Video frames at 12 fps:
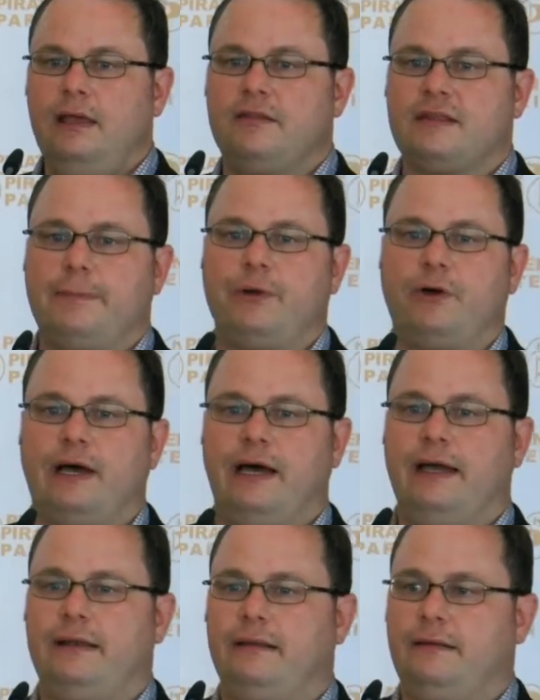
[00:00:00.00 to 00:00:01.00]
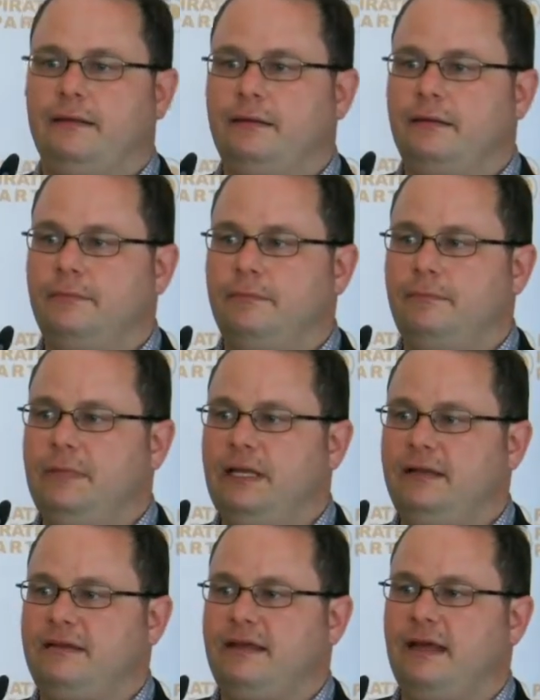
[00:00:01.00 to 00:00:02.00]
Es gab auch einen
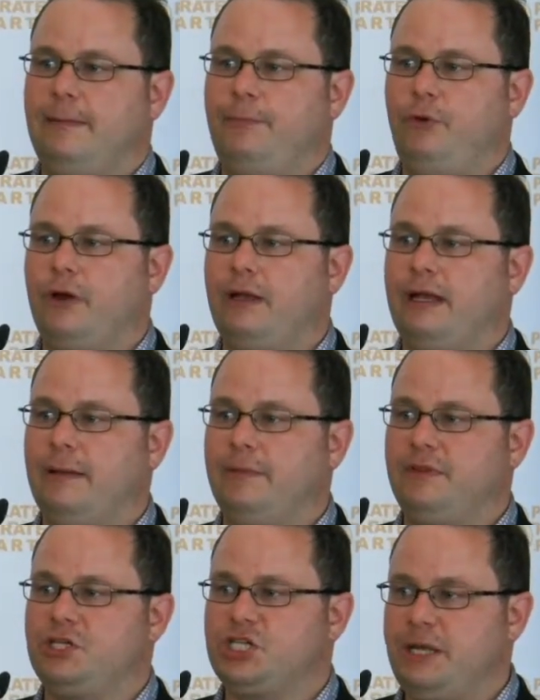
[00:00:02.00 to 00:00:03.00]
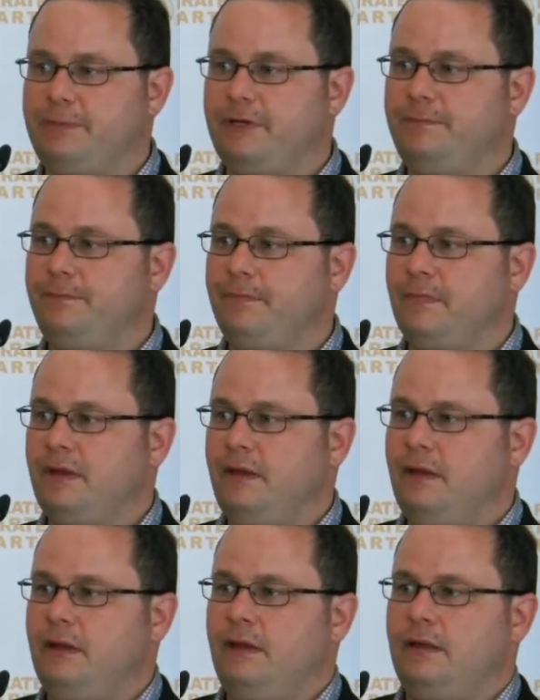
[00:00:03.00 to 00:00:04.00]
Militärabhörer namens Schepper,
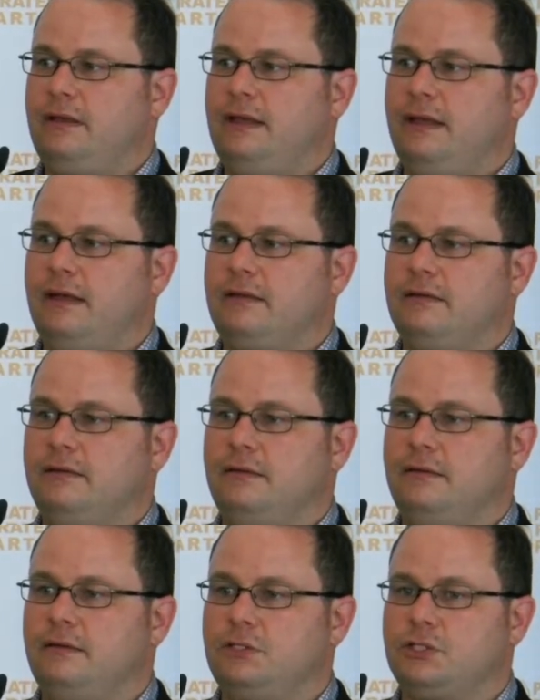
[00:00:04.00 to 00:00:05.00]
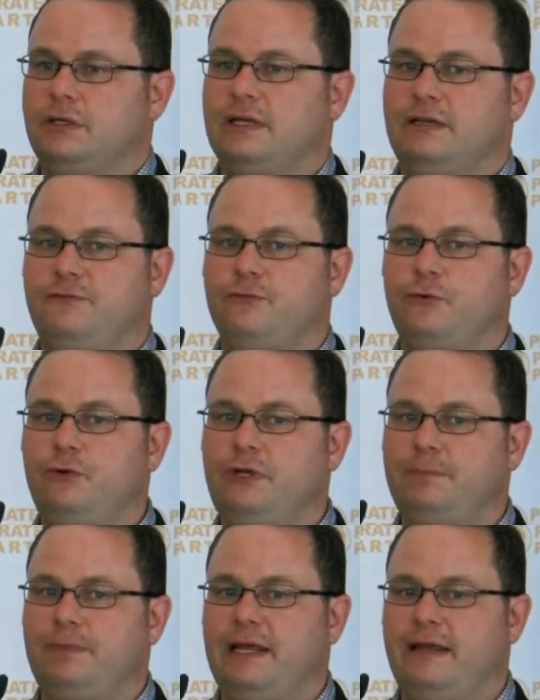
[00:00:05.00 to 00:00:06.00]
der hatte schon recht früh die
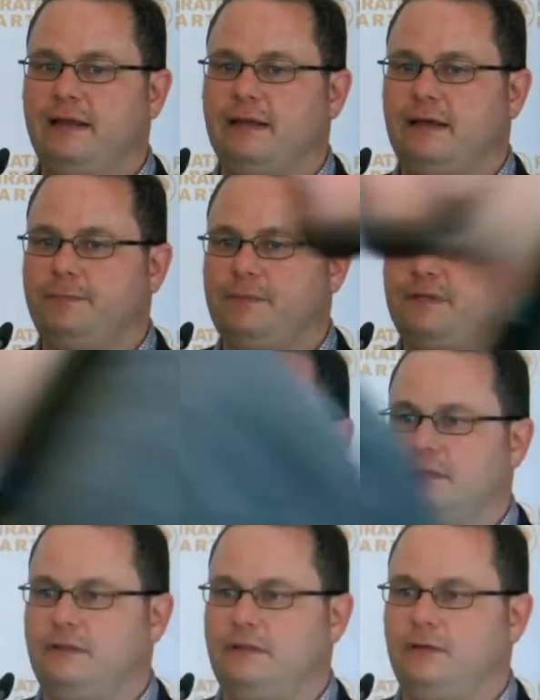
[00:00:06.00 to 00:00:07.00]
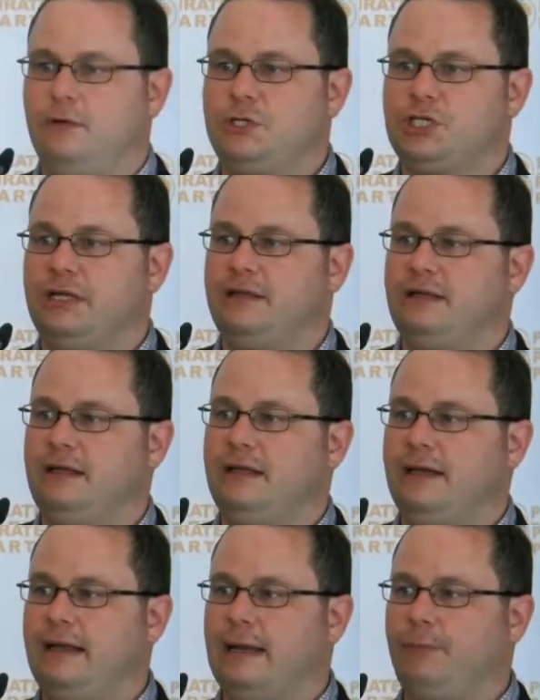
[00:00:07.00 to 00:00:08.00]
Pläne gehabt, Deutschland in
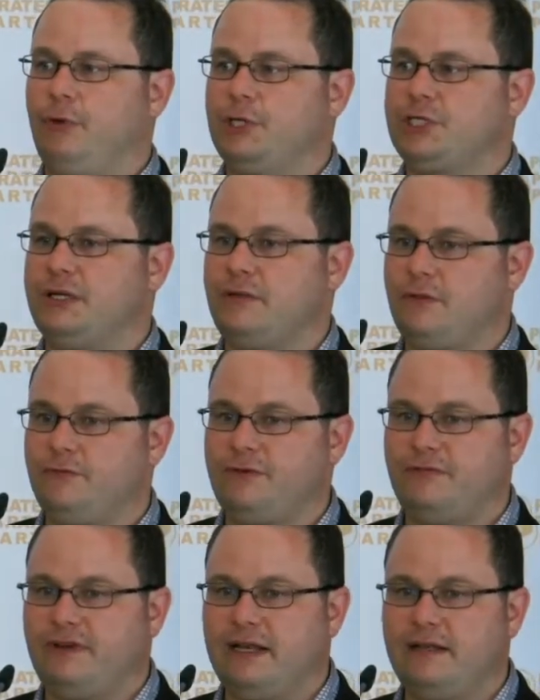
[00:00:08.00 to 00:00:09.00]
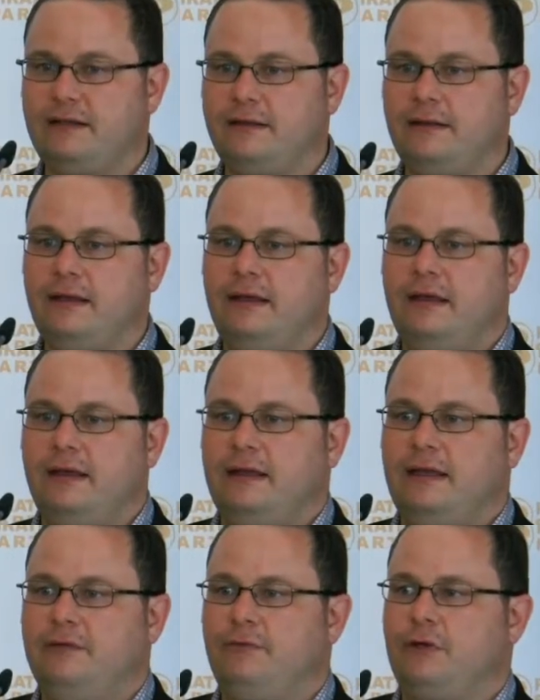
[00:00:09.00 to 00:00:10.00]
einen Abhörstaat zu verwandeln.
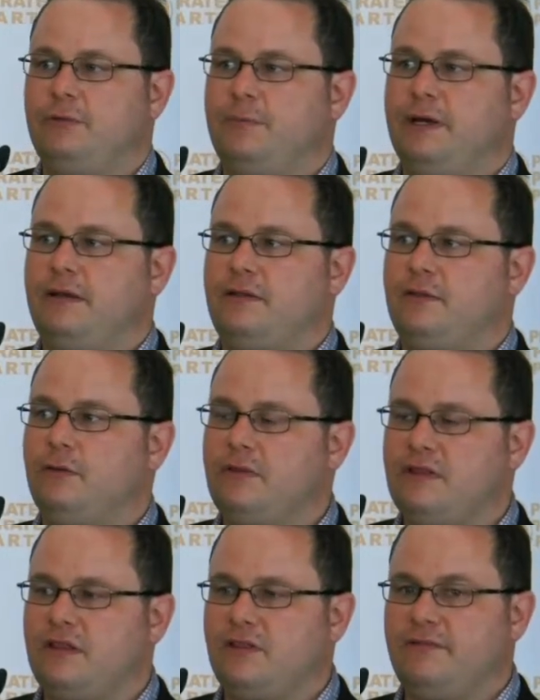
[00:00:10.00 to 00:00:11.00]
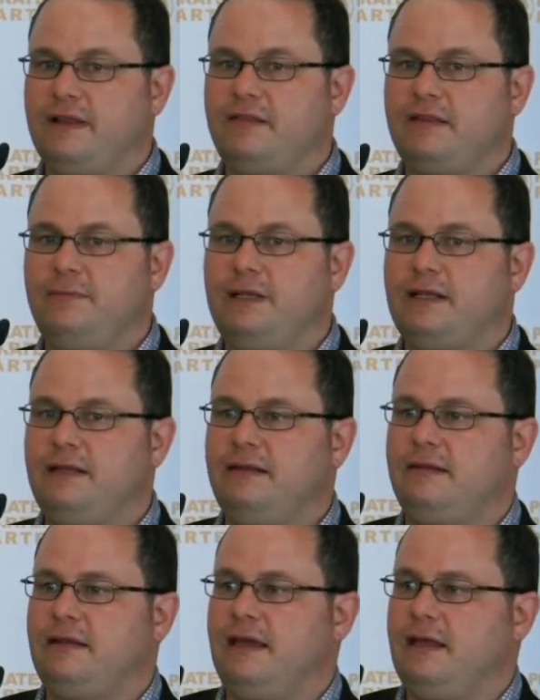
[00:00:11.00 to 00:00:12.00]
Er wurde bereits 1920
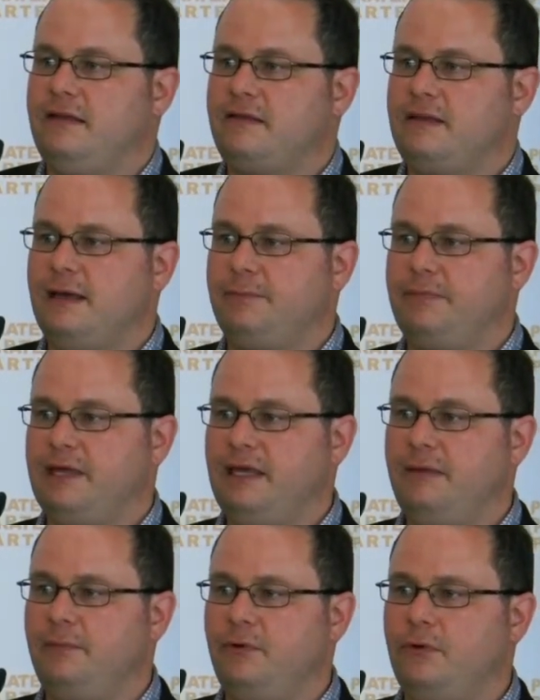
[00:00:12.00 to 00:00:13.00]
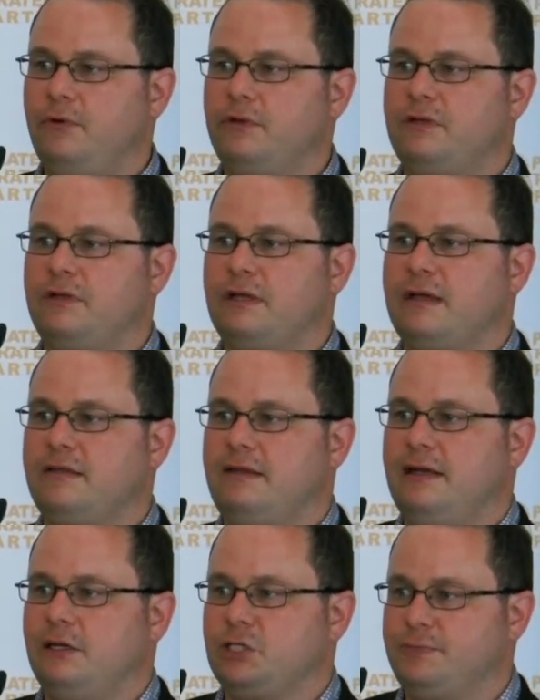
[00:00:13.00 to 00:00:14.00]
Mitglied der NSDAP und 13
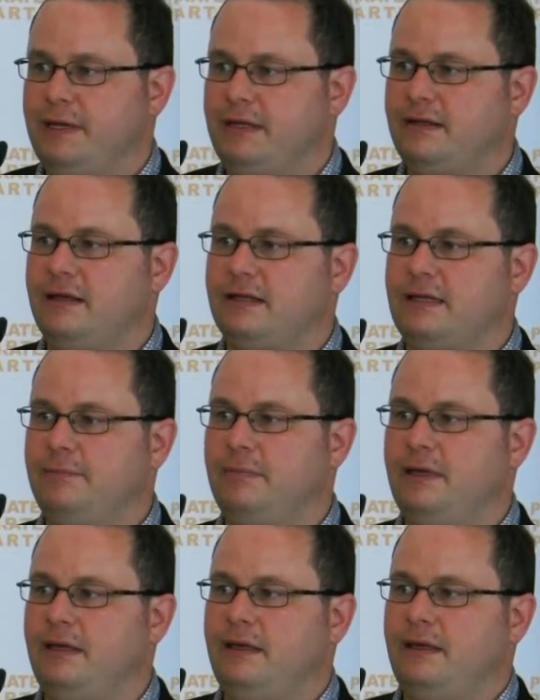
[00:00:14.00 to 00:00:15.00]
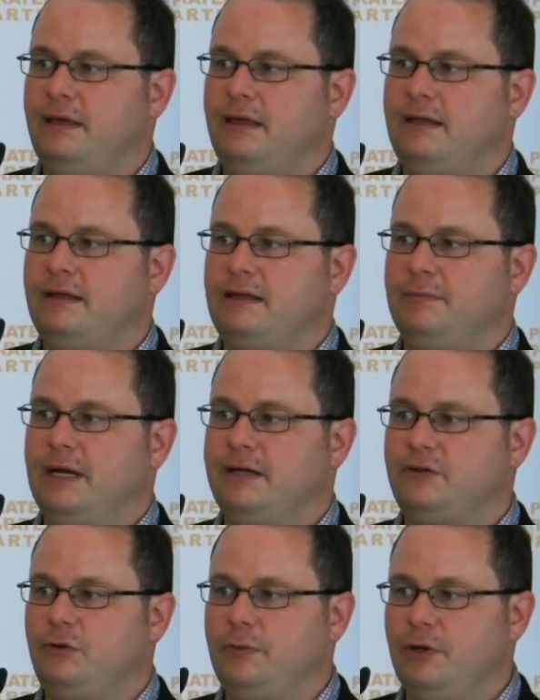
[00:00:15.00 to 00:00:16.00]
Jahre später, nachdem Hitler die
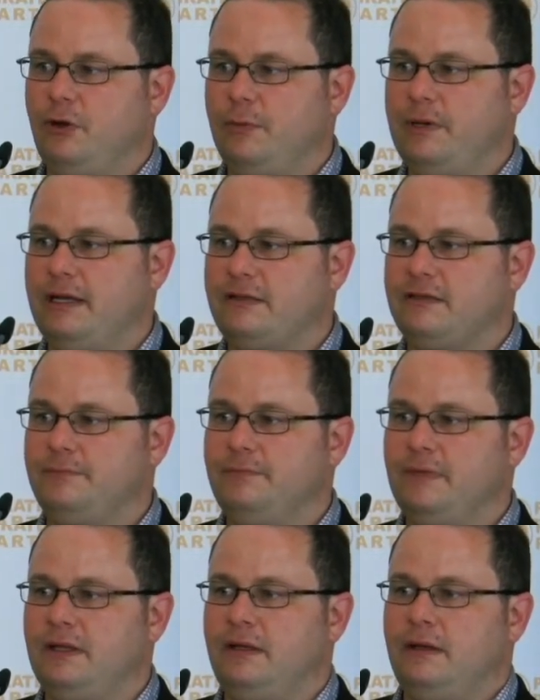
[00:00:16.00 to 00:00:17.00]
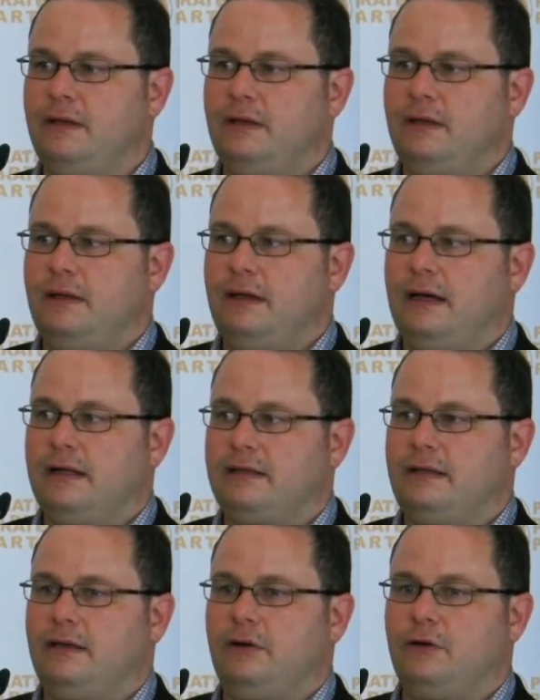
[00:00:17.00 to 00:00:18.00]
Macht übernommen hatte, hat
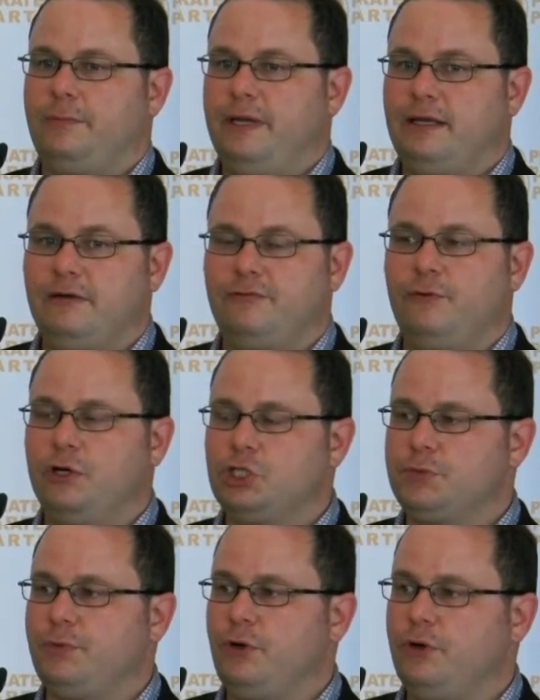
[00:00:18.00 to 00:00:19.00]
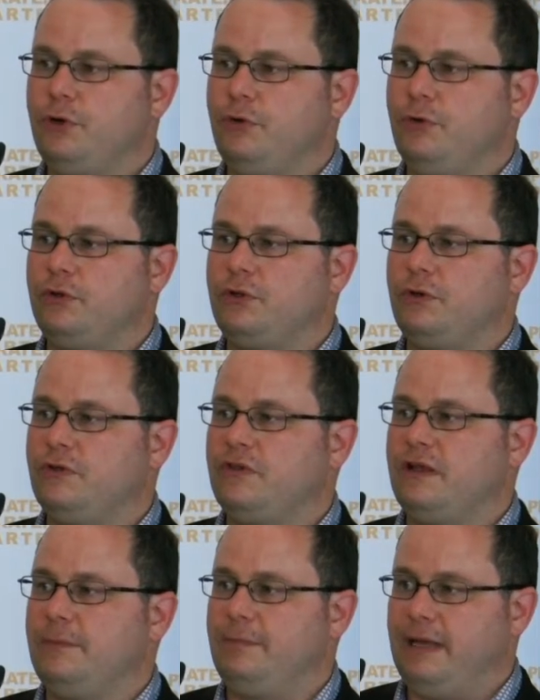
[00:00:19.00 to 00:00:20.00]
er auch bei Hitler vorgesprochen und dort
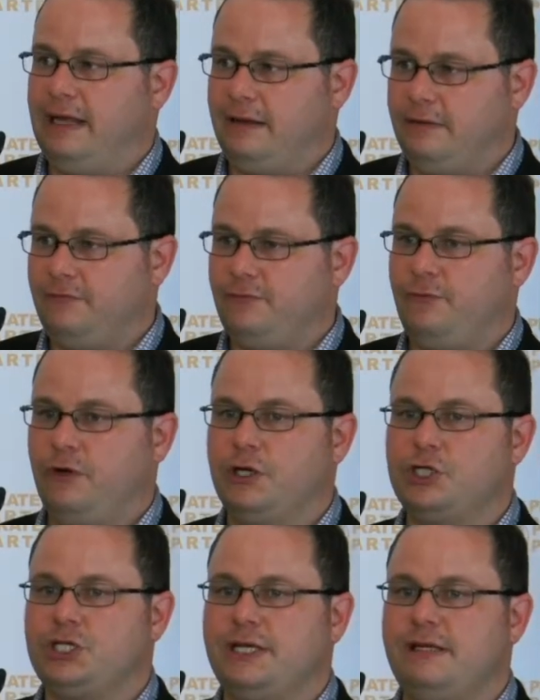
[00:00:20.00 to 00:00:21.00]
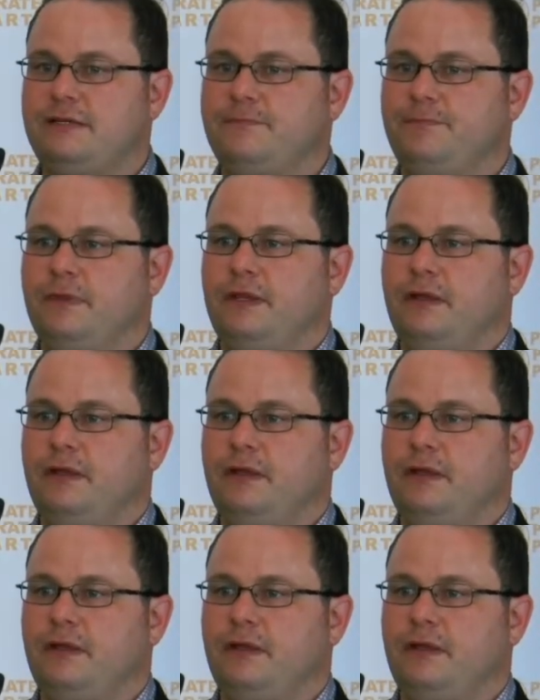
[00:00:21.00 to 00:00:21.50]
seine Pläne vorgestellt.